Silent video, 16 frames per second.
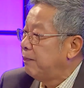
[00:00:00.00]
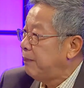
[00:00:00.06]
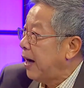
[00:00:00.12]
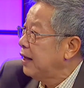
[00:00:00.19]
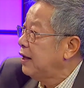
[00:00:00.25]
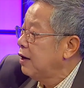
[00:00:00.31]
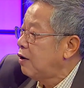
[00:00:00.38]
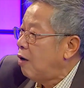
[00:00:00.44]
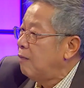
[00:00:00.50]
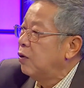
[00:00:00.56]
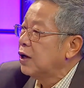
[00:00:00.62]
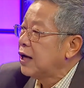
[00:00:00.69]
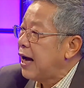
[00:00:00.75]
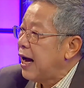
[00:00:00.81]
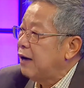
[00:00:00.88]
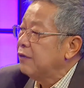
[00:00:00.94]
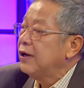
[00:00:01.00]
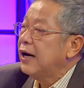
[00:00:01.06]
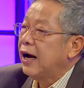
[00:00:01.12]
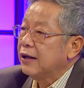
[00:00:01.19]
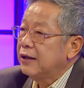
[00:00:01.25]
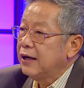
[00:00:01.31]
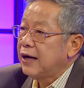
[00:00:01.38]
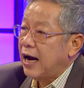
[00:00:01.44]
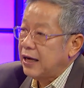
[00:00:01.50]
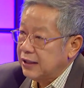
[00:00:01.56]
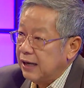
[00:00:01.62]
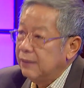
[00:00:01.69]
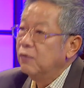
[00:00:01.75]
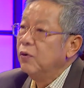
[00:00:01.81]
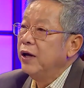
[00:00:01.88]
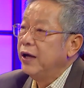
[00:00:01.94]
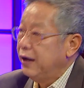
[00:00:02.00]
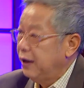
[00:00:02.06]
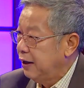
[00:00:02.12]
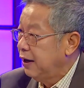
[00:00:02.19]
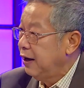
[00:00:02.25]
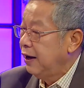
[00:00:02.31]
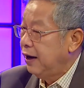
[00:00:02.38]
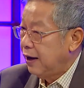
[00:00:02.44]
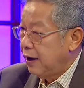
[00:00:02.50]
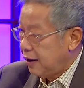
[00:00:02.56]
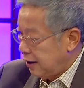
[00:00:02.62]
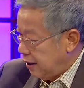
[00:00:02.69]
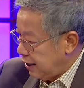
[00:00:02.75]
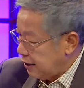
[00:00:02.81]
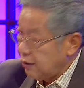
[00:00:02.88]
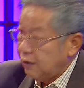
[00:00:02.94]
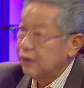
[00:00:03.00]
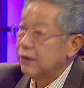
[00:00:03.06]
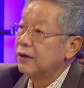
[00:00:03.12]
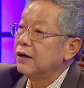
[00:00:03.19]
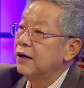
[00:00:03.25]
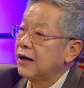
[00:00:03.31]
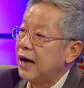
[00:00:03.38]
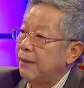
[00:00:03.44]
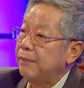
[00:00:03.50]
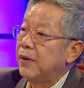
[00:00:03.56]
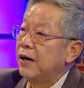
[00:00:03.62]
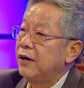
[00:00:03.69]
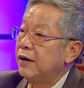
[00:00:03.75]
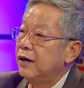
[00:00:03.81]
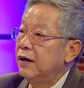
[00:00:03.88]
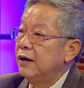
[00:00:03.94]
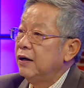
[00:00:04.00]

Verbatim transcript: ไปที่กองพล9ที่ราชที่กาญจนบุรีก็เลยต้องแกก็เลิกนัด